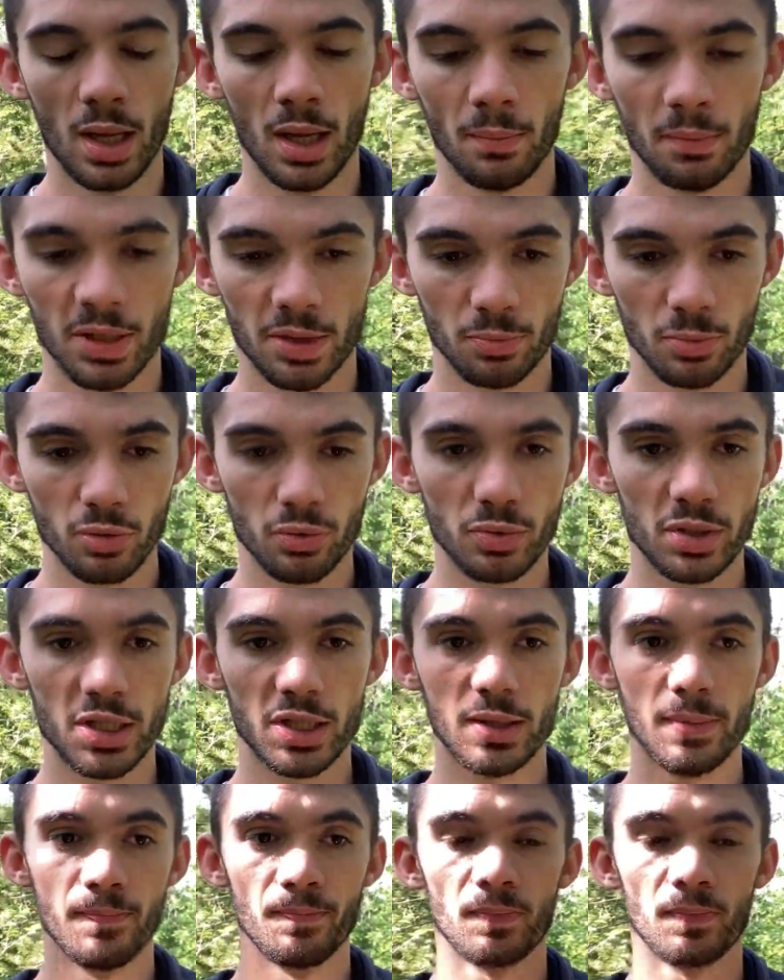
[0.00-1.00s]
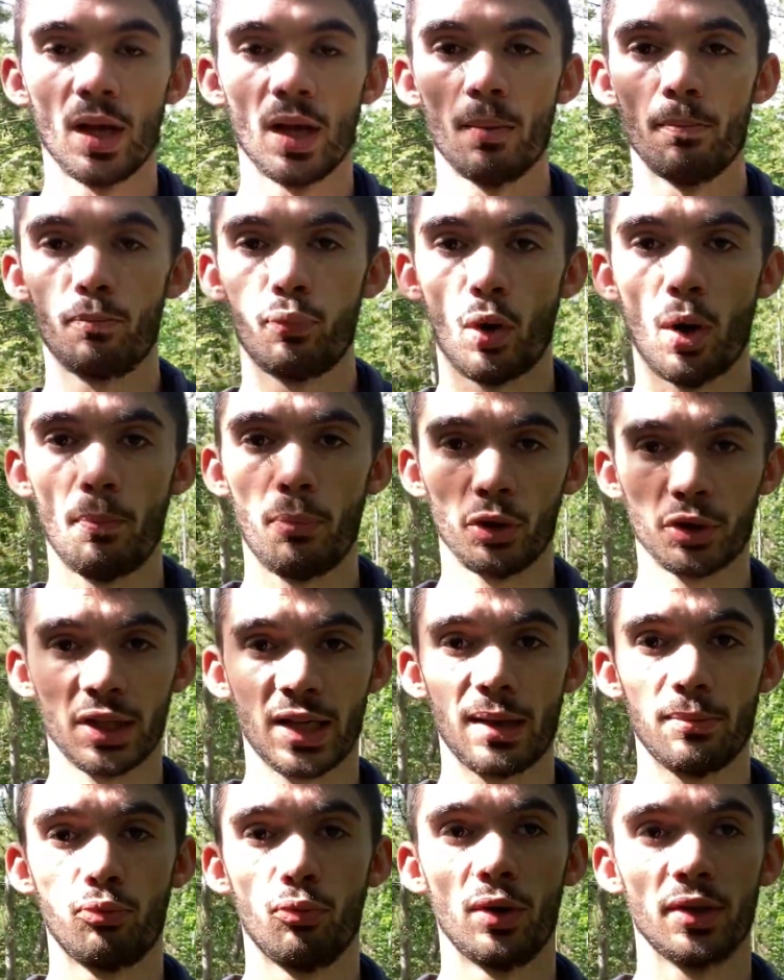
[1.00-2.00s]
Mais je me suis dit, peu importe à quel
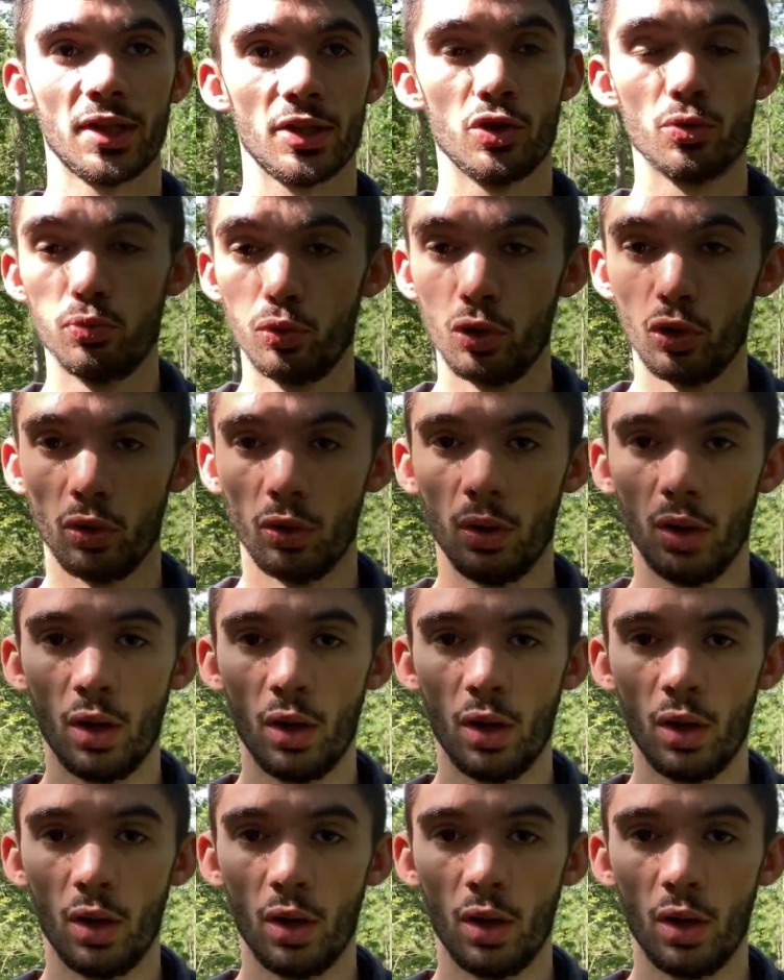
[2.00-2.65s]
point tu as du boulot,